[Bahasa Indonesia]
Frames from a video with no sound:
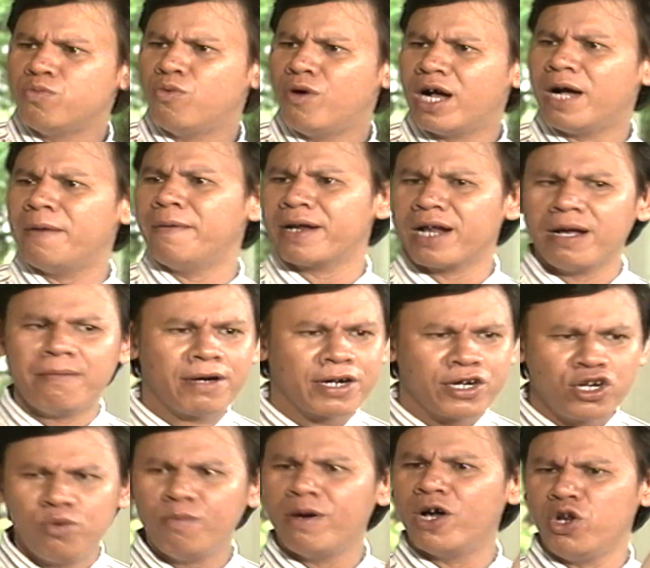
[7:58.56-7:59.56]
semua
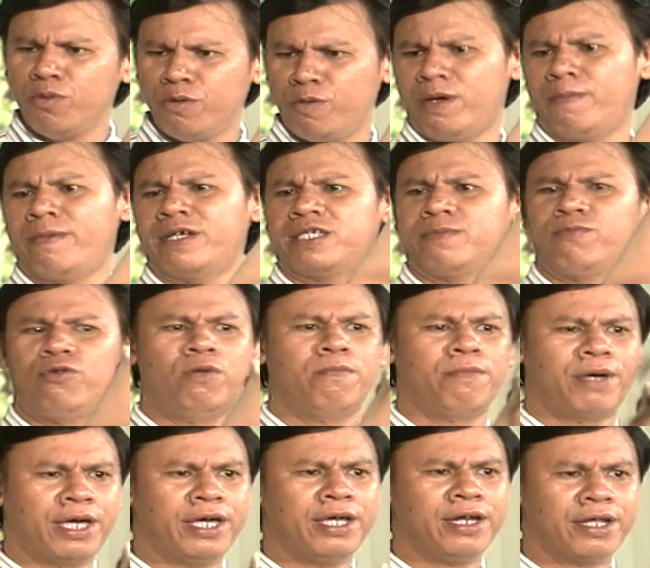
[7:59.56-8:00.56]
kamar-kamar di rumah lo memang masih belum
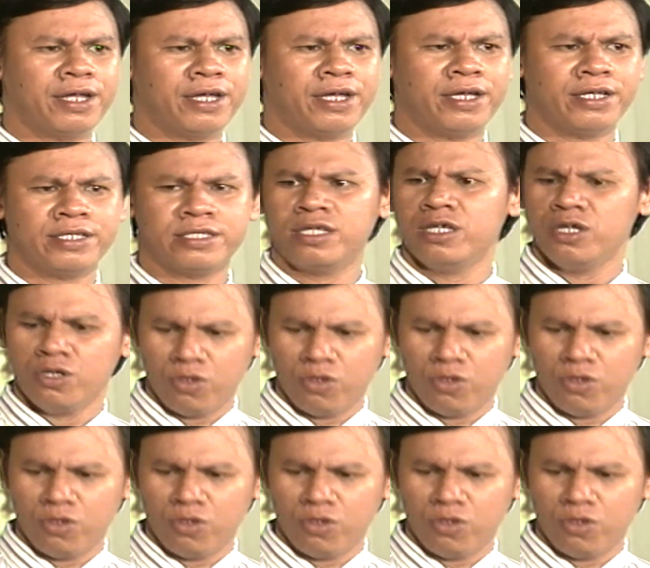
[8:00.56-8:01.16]
beres.